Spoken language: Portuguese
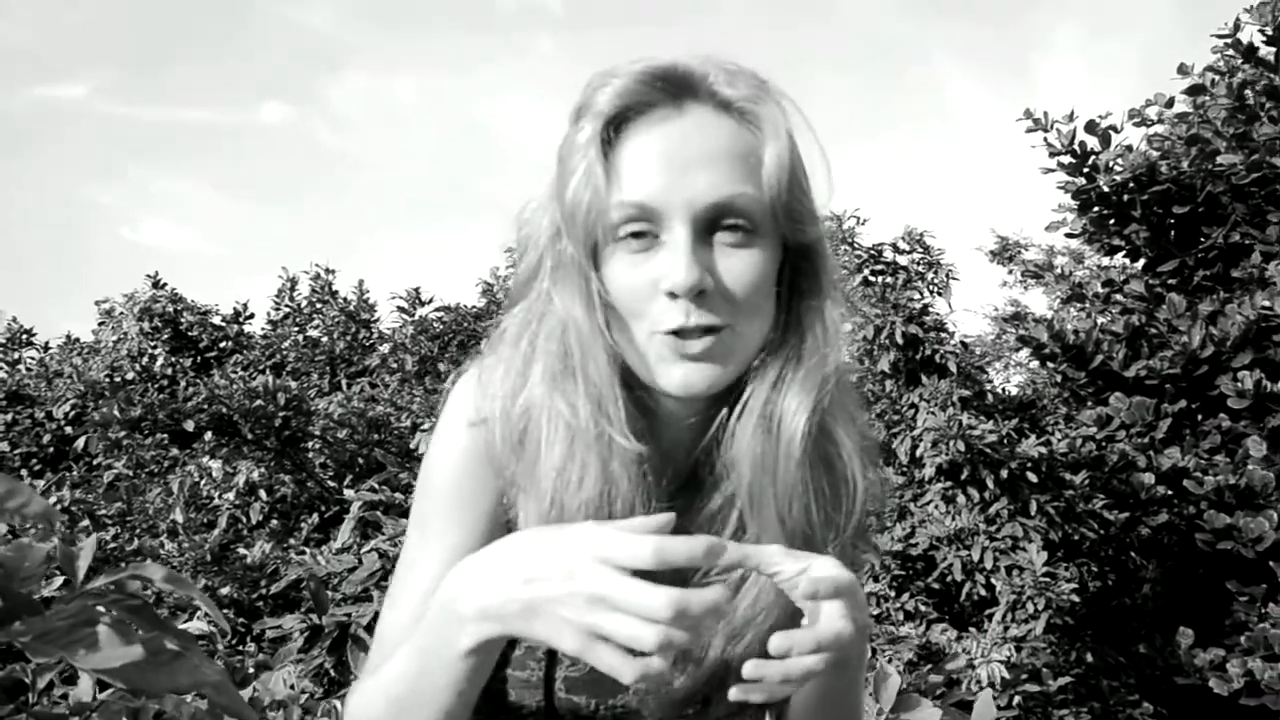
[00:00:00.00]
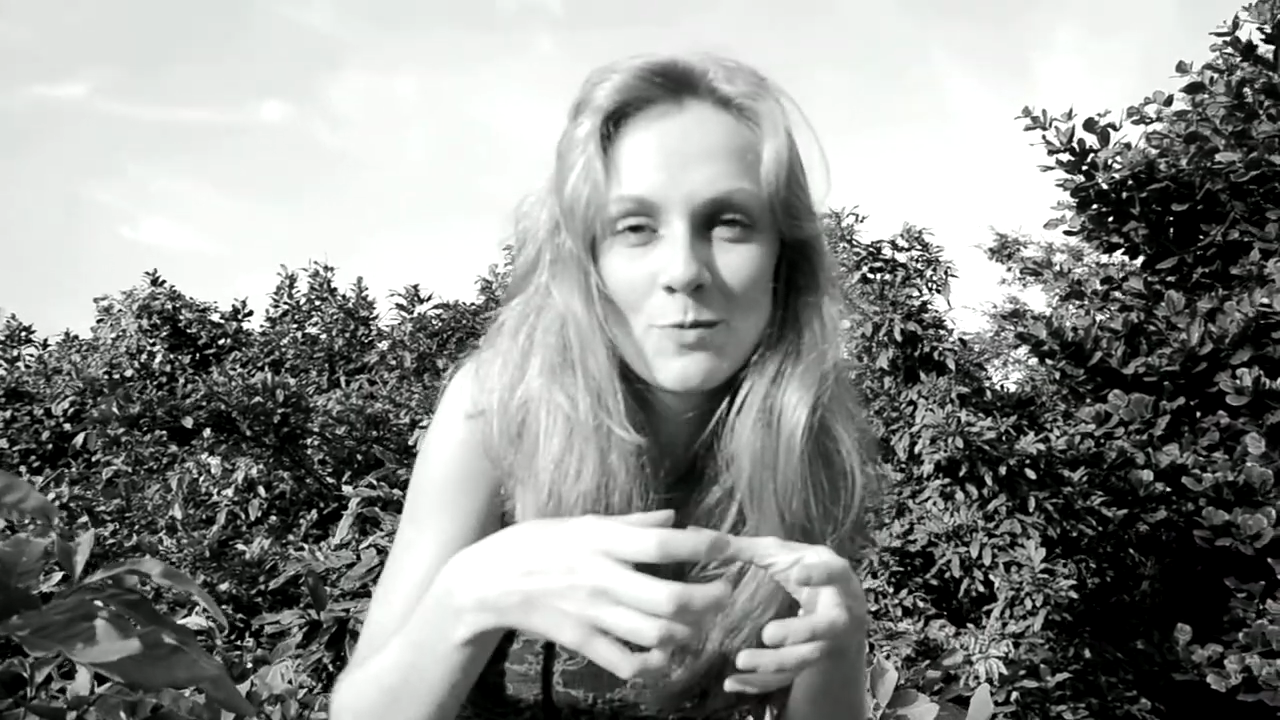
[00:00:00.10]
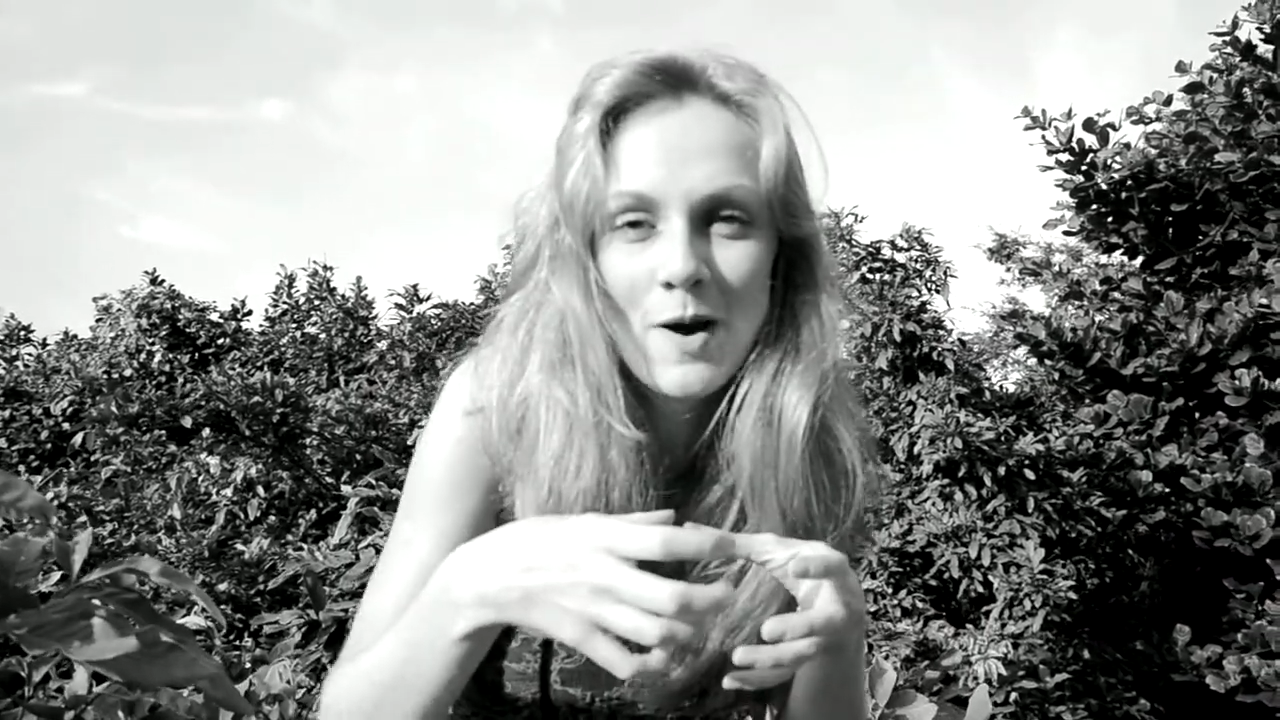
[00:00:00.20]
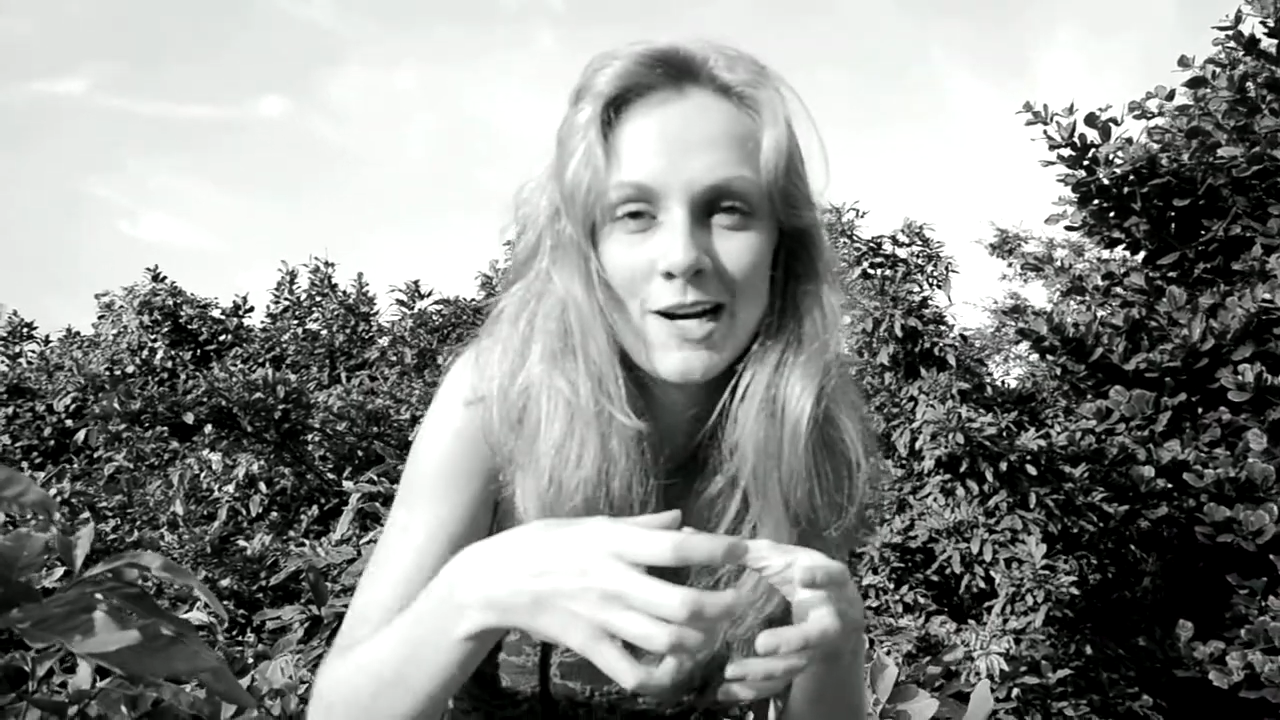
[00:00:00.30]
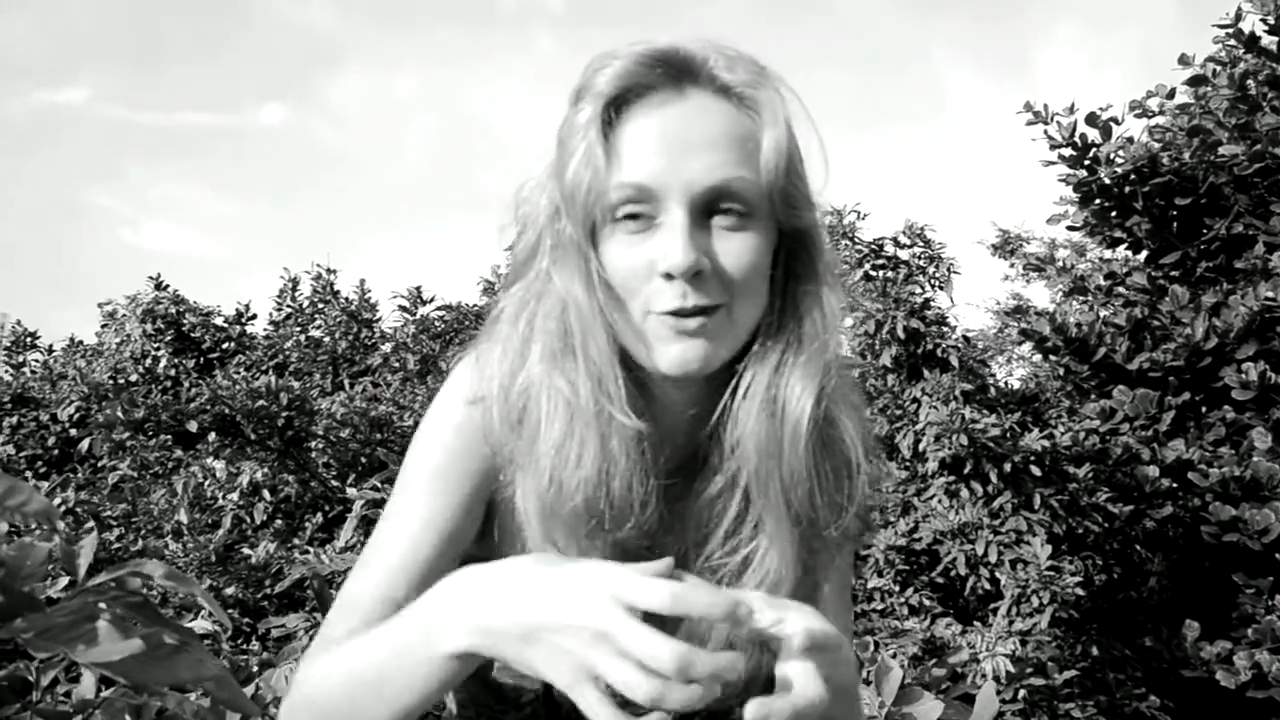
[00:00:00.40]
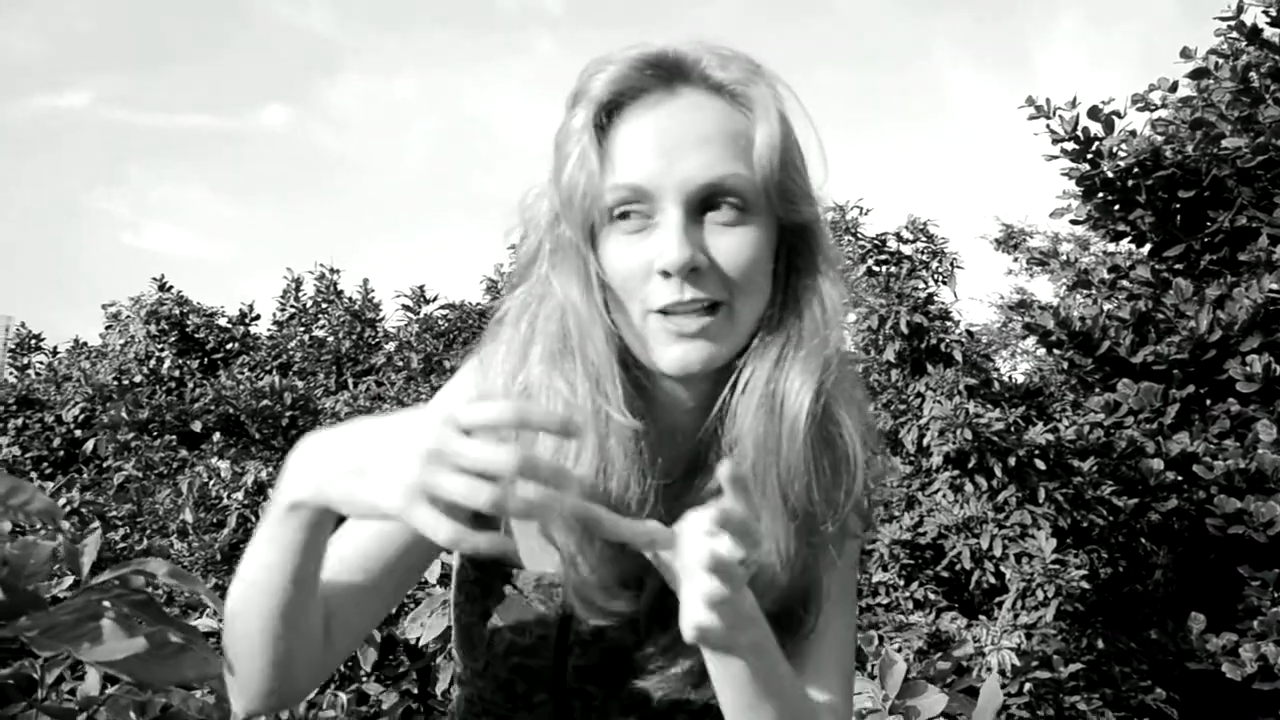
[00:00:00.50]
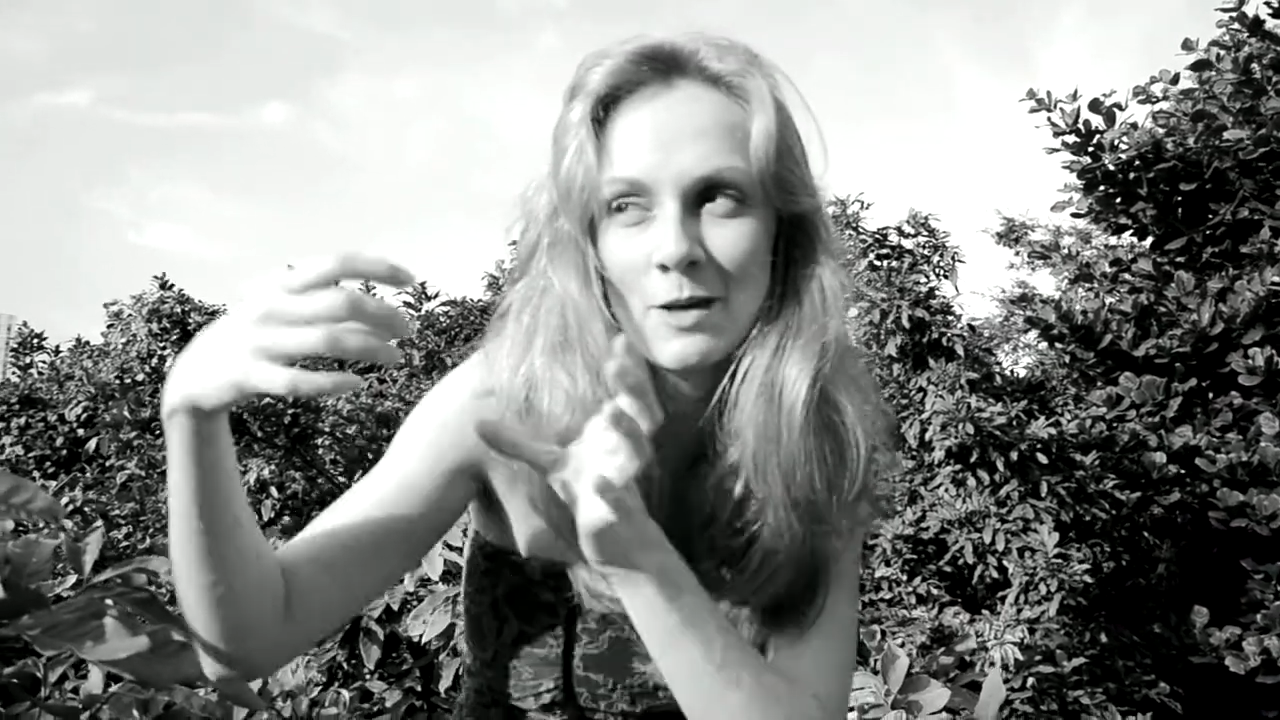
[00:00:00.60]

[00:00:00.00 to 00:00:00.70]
chimarrão tem